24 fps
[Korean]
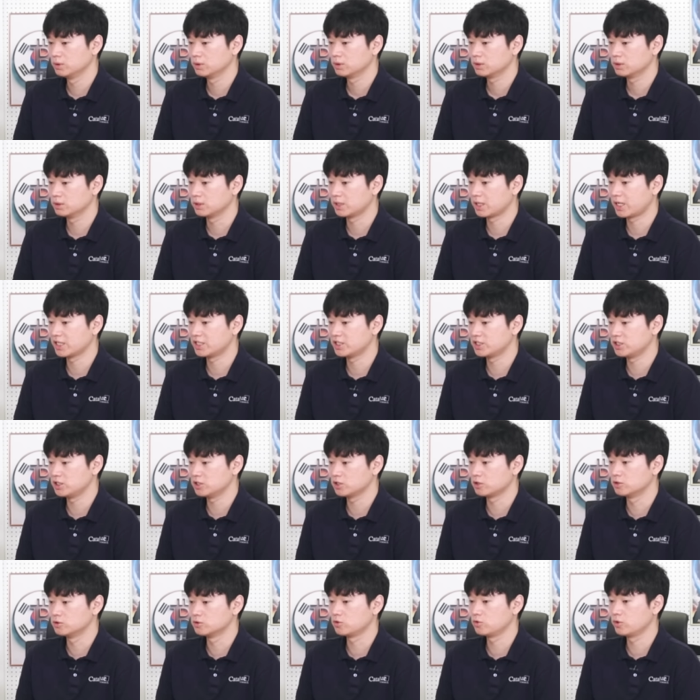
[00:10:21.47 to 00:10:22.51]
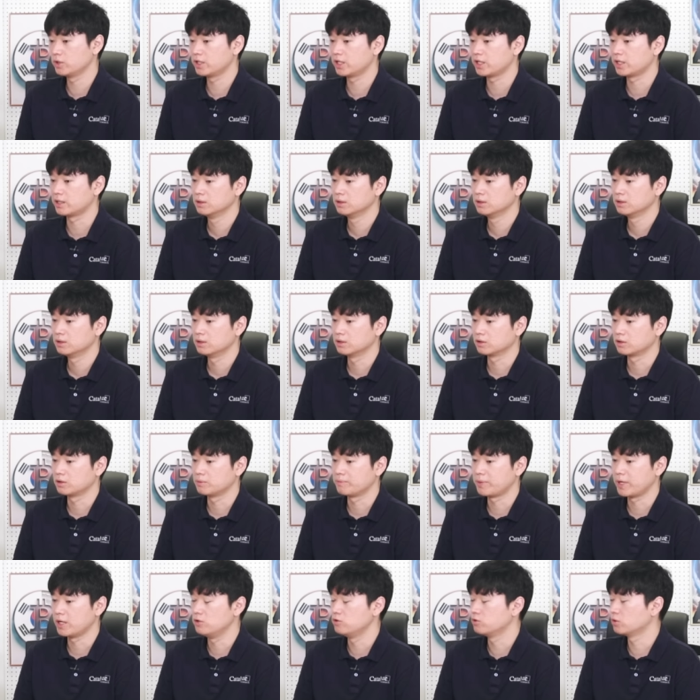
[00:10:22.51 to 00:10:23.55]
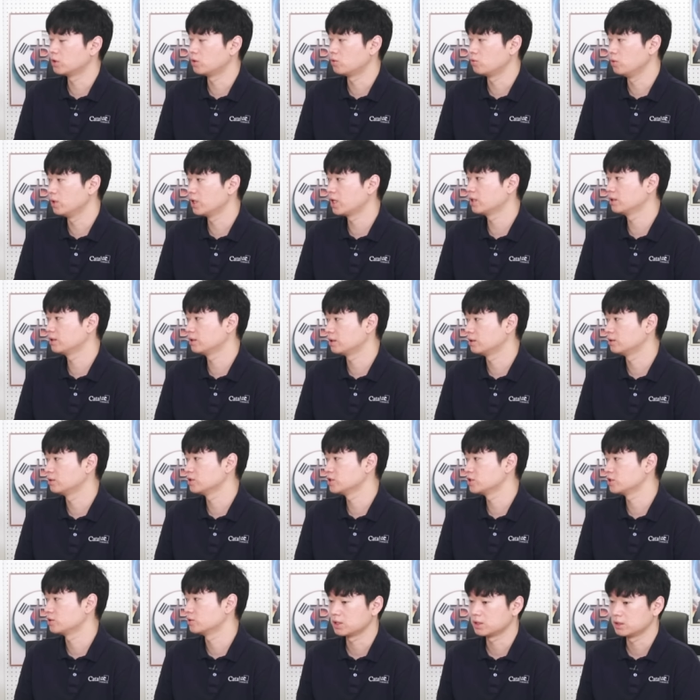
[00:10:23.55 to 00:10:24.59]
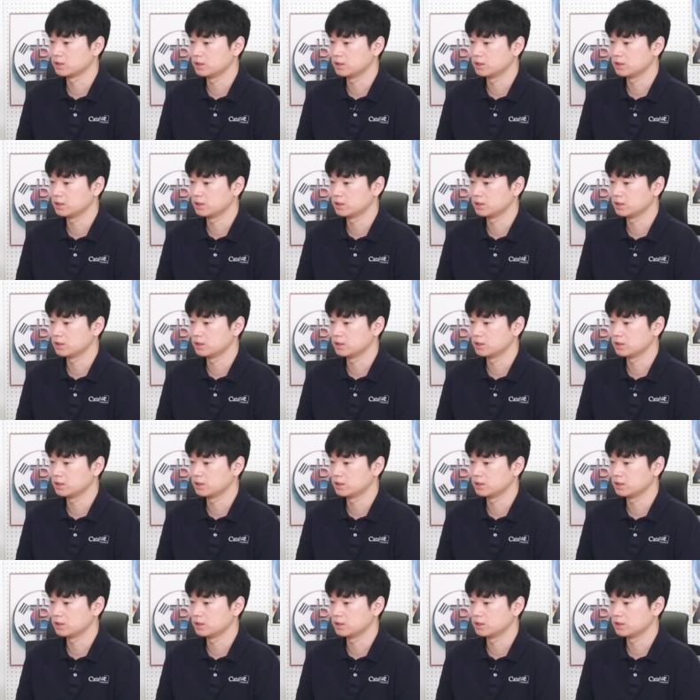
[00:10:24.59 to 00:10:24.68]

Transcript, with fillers: 그 가치 전송에 대한 어떤 밸류가 올라간다는 뜻이거든요.